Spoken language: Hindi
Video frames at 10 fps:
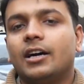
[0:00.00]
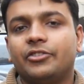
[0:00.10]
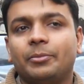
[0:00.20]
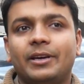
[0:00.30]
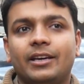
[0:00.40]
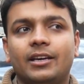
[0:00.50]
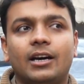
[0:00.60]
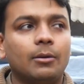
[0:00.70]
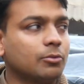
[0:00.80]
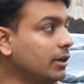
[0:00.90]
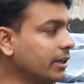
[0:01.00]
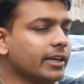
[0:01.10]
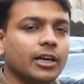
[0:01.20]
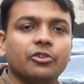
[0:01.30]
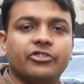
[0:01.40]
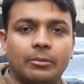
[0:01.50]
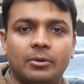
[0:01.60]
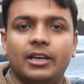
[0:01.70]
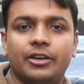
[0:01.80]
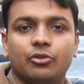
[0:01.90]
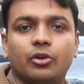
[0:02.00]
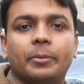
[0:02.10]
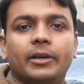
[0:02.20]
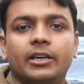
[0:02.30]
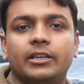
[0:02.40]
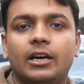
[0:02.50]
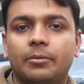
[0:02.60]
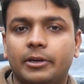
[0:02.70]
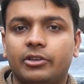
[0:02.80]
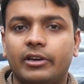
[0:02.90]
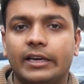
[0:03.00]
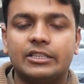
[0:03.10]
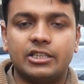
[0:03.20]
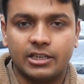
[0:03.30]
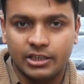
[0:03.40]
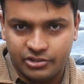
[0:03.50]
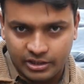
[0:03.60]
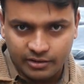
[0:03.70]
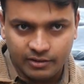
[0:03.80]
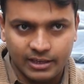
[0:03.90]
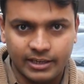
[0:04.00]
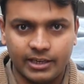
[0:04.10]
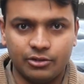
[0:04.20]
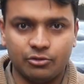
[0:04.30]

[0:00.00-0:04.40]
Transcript: आज मैं आपको लेके आया हूँ चैम्बल लैंड रोड पे यहाँ पर जो है एक चिक्कर चलने वाले हैं